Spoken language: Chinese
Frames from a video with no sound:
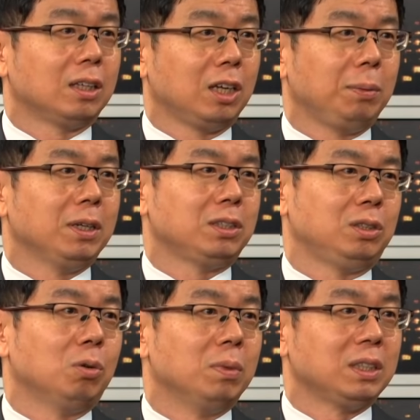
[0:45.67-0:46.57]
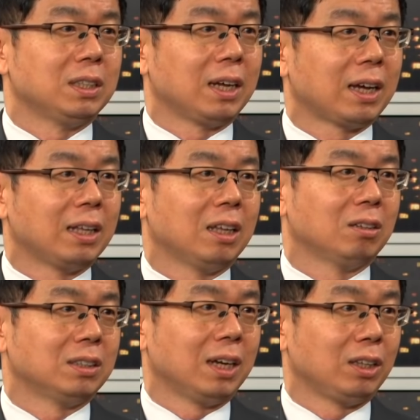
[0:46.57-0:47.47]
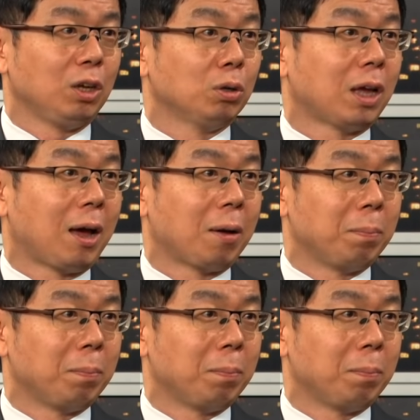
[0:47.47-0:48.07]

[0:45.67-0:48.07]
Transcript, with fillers: 特别是我们现在看到，在 Delta